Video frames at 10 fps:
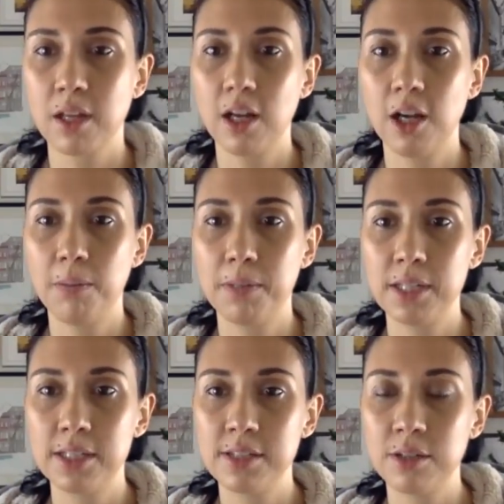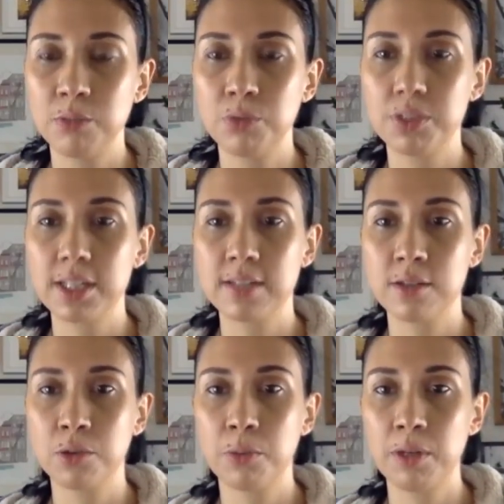Euh, les 10 ans de mon fils avec ses
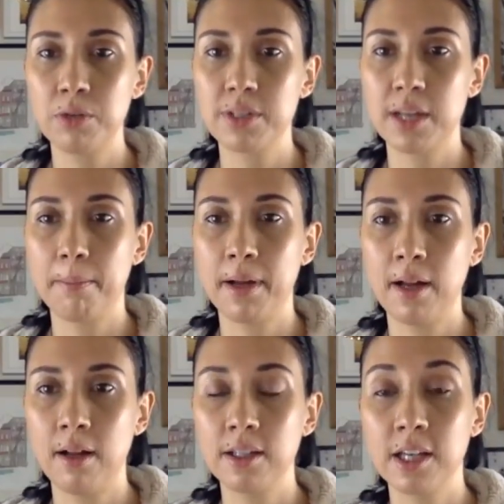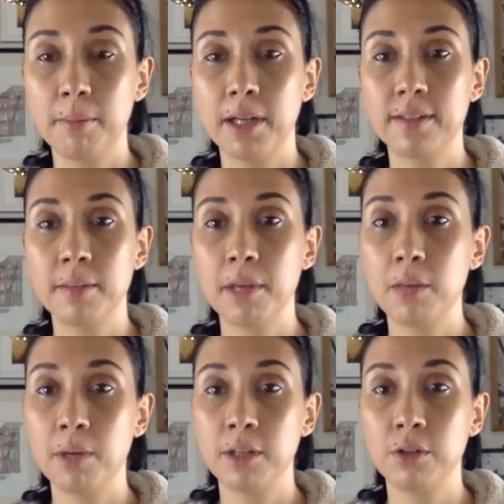copains, le sapin et un baptême. Et eh
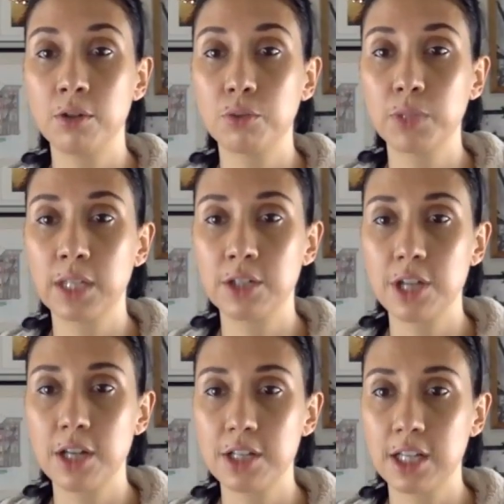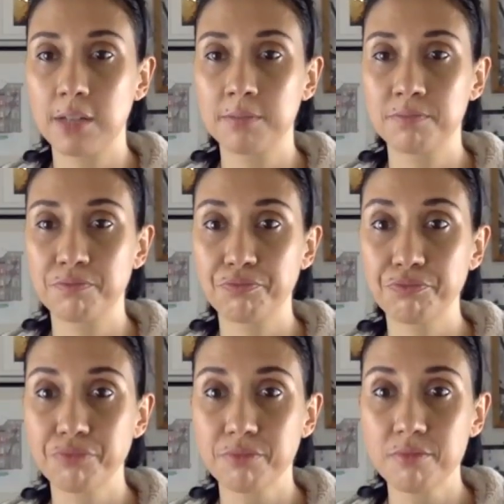bien, dis donc, week-end chargé.
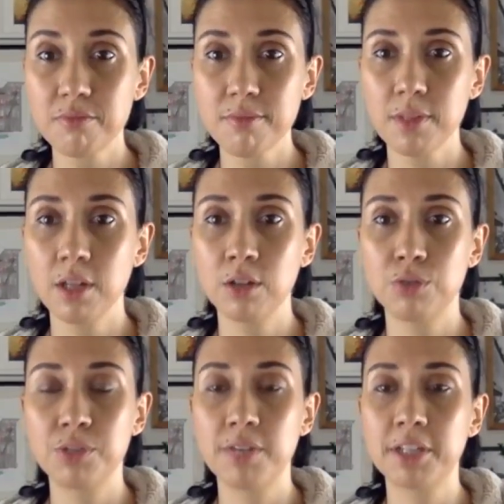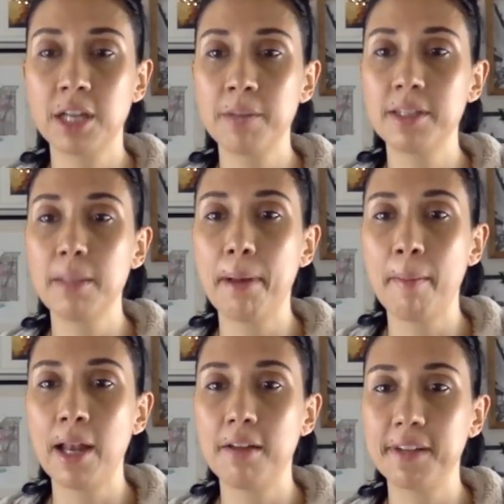Je vous avais quand même été pas
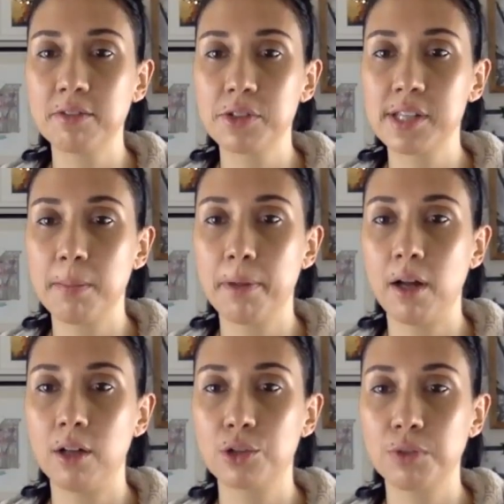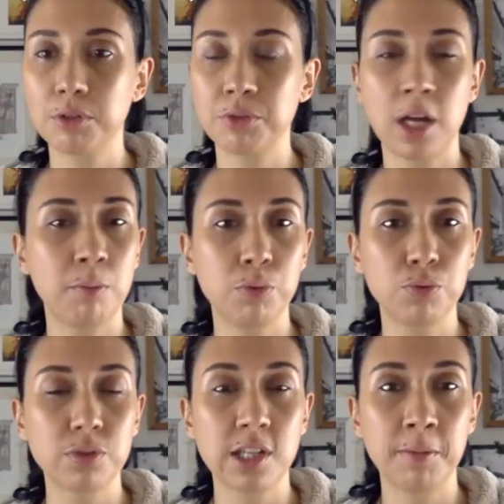mal à faire votre sapin. Hein. Je vois qu'on a un peu
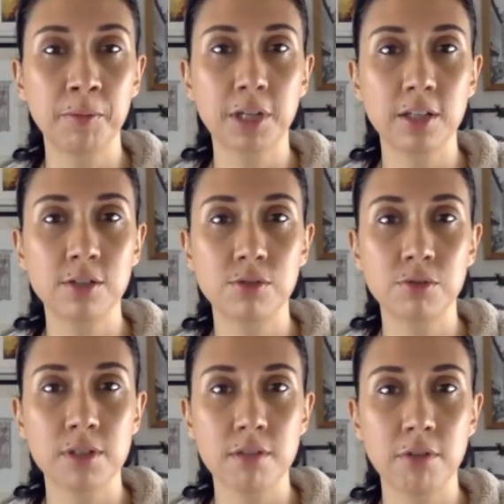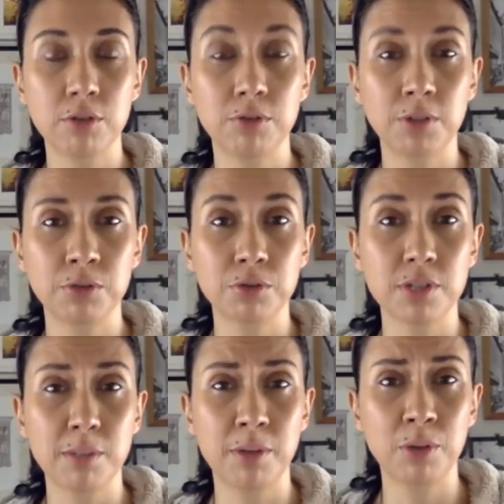tous la même tradition, à savoir de faire notre
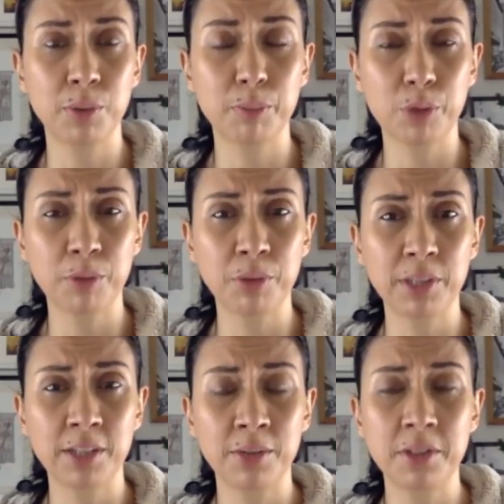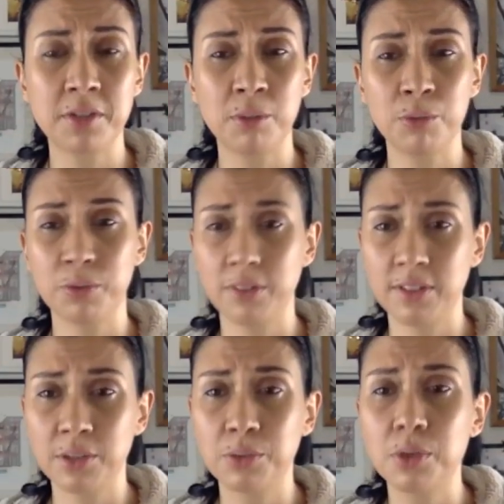sapin le premier week-end de décembre, donc ça
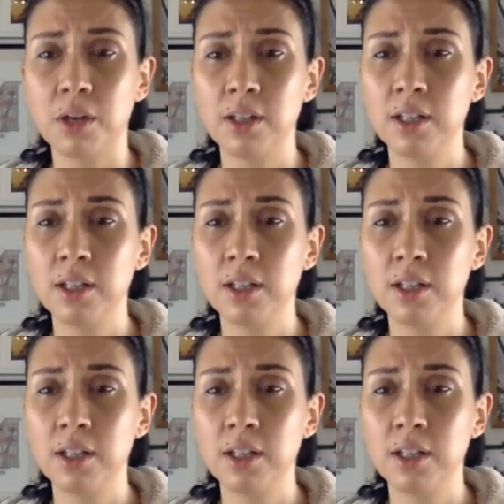c'est cool.